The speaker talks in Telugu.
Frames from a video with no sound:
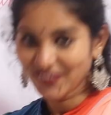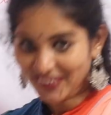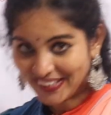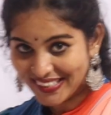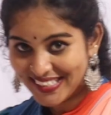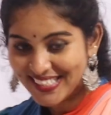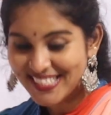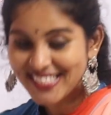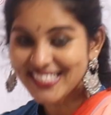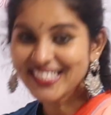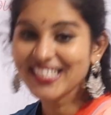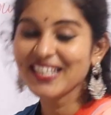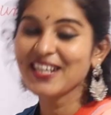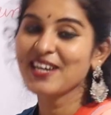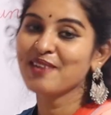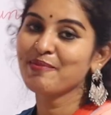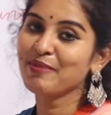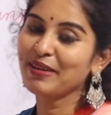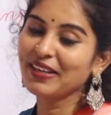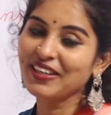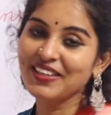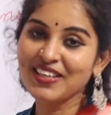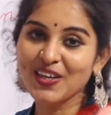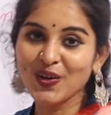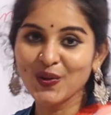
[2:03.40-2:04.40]
ఫ్రెండ్స్
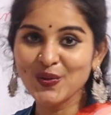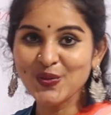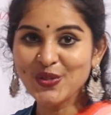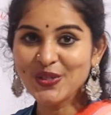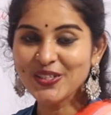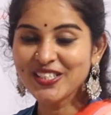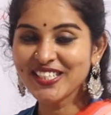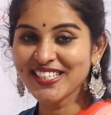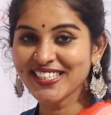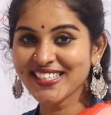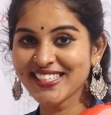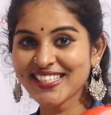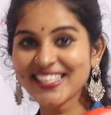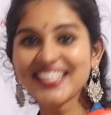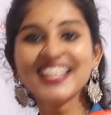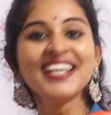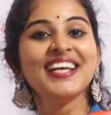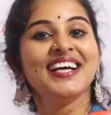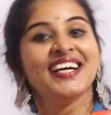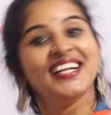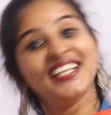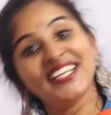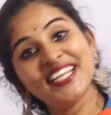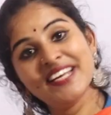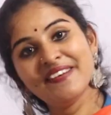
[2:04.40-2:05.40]
మనకి నౌన్స్ వచ్చేసి
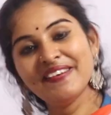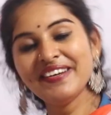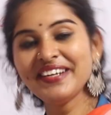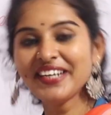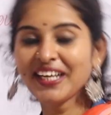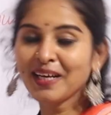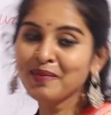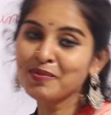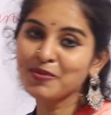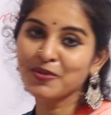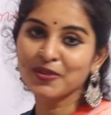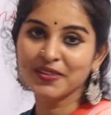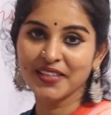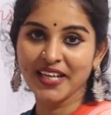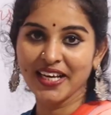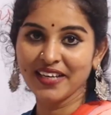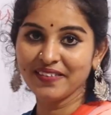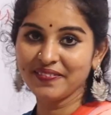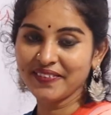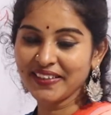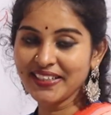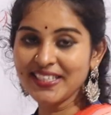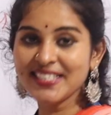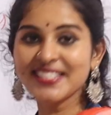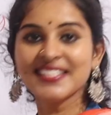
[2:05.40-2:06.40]
లెవెన్ టైప్స్
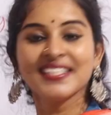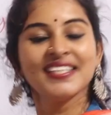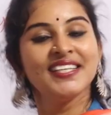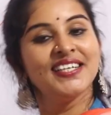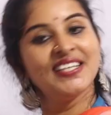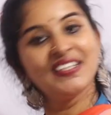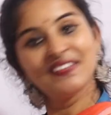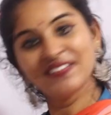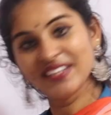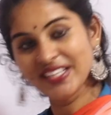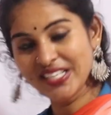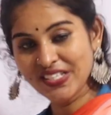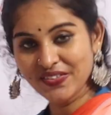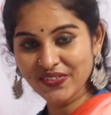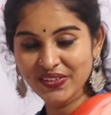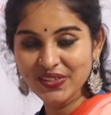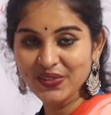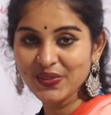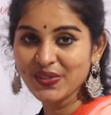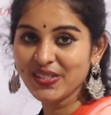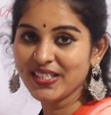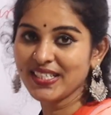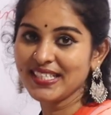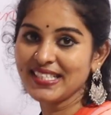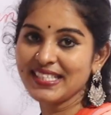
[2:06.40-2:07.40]
ఉన్నాయి ఫ్రెండ్స్ ఫస్ట్
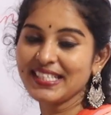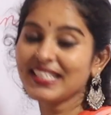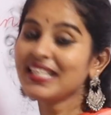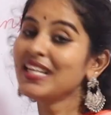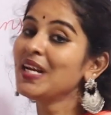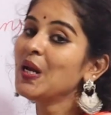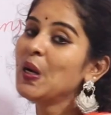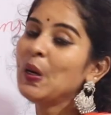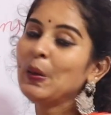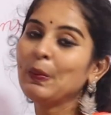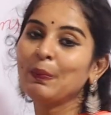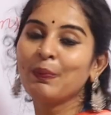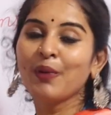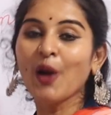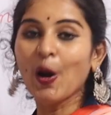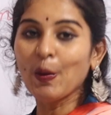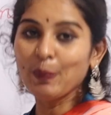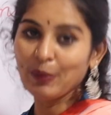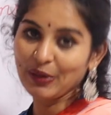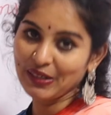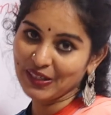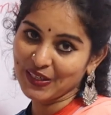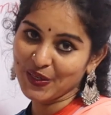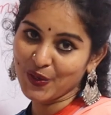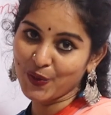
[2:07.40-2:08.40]
వన్ వచ్చేసి
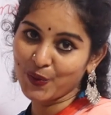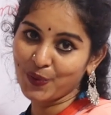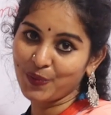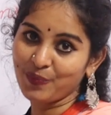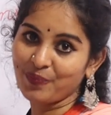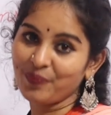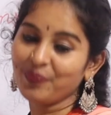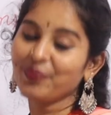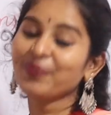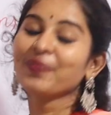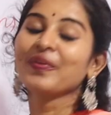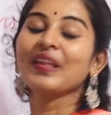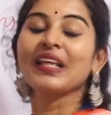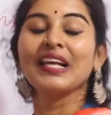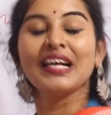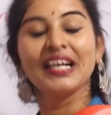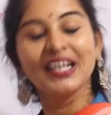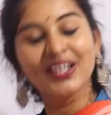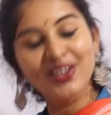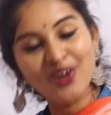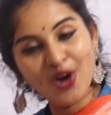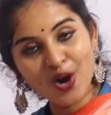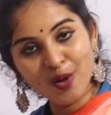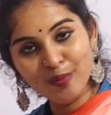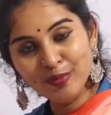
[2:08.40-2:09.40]
ప్రాపర్ నౌన్
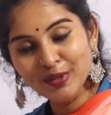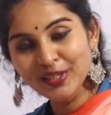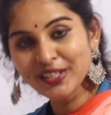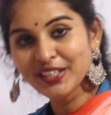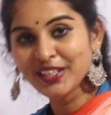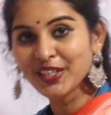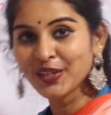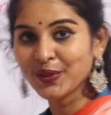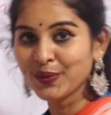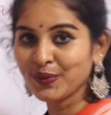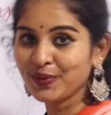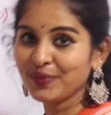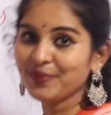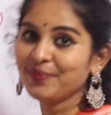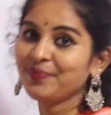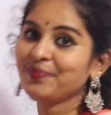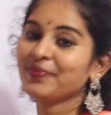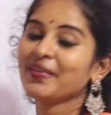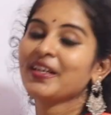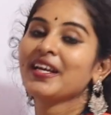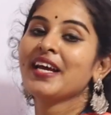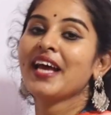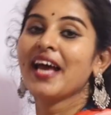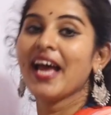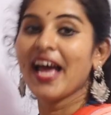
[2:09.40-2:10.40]
కామన్ నౌన్
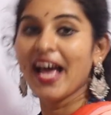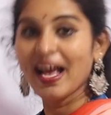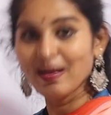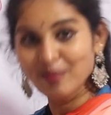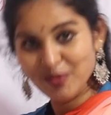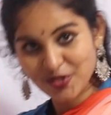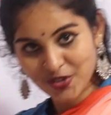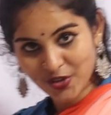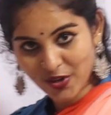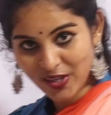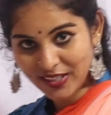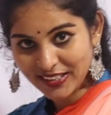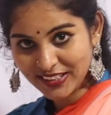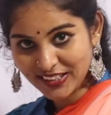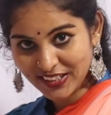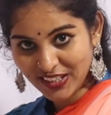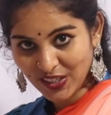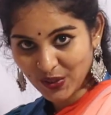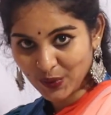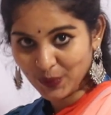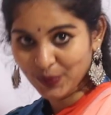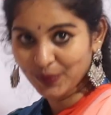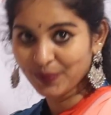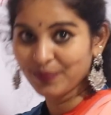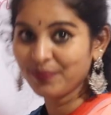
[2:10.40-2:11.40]
అబ్స్ట్రాక్ట్
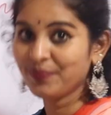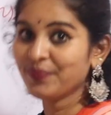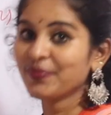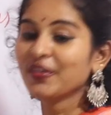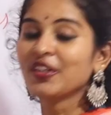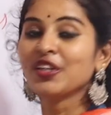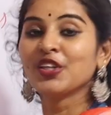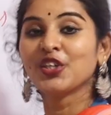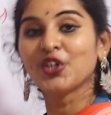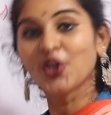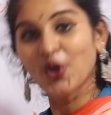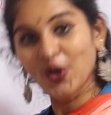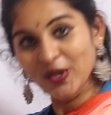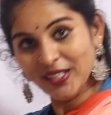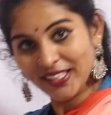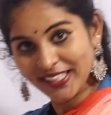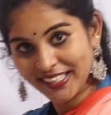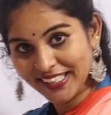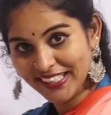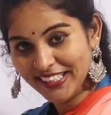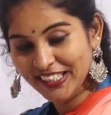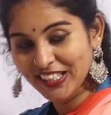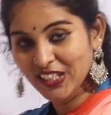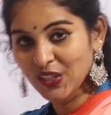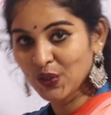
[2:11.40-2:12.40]
నౌన్
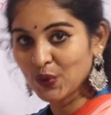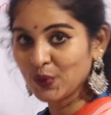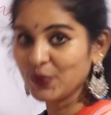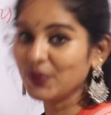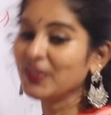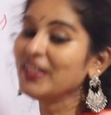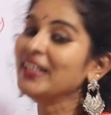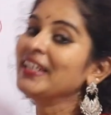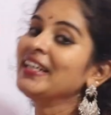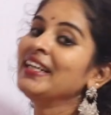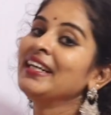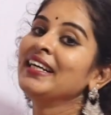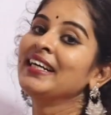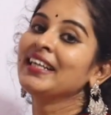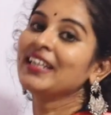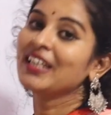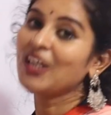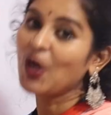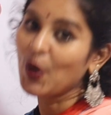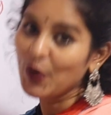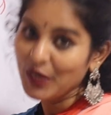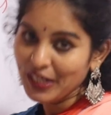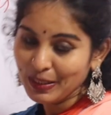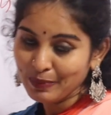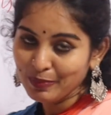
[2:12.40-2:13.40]
కాంక్రీట్ నౌన్
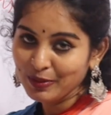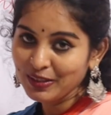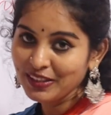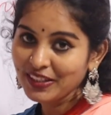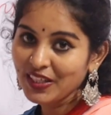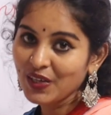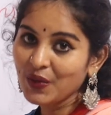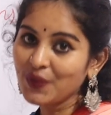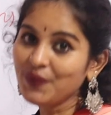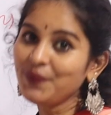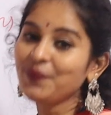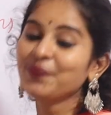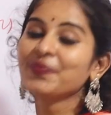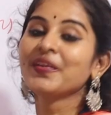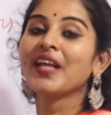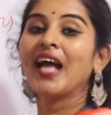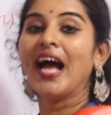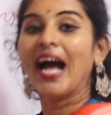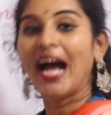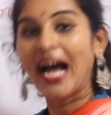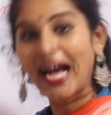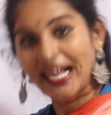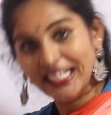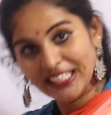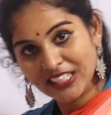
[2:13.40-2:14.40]
కౌంటబుల్ నౌన్
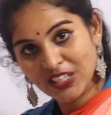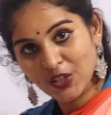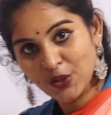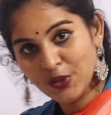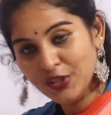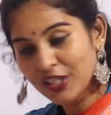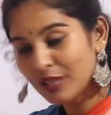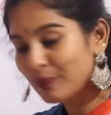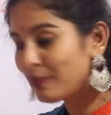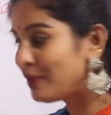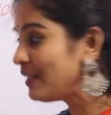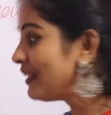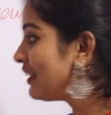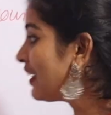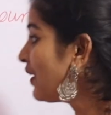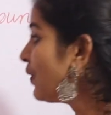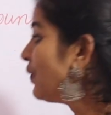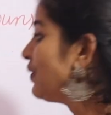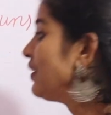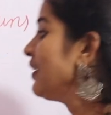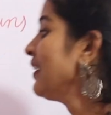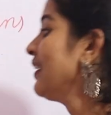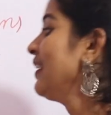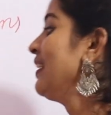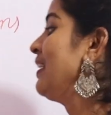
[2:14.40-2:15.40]
అన్కౌంటబుల్
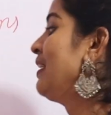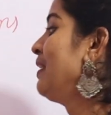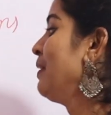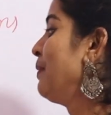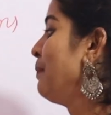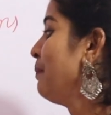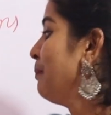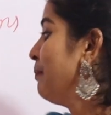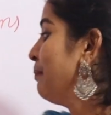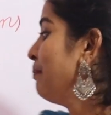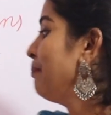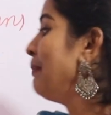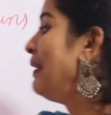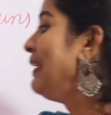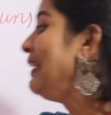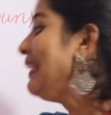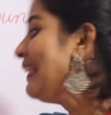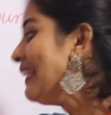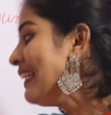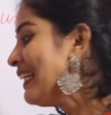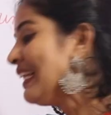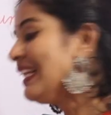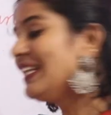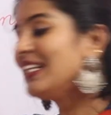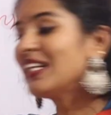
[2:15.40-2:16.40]
నౌన్
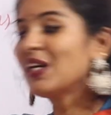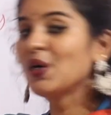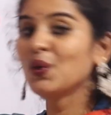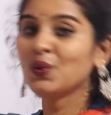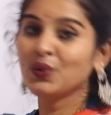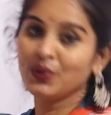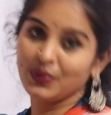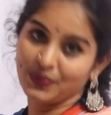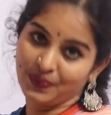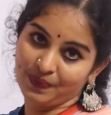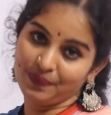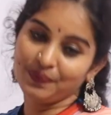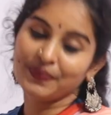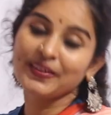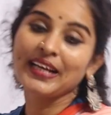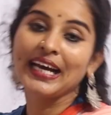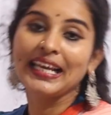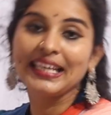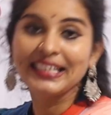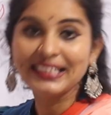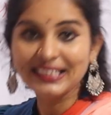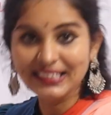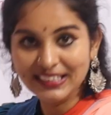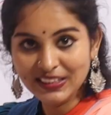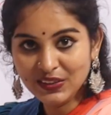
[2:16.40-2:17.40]
మెటీరియల్ నౌన్
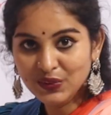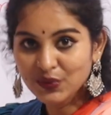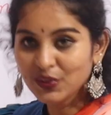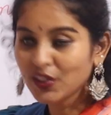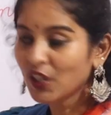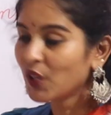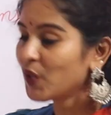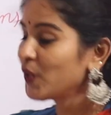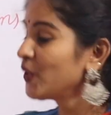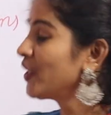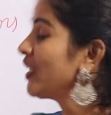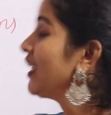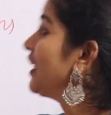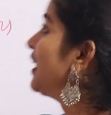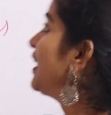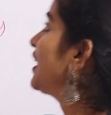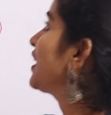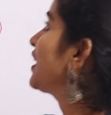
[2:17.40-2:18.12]
కలెక్టివ్ నౌన్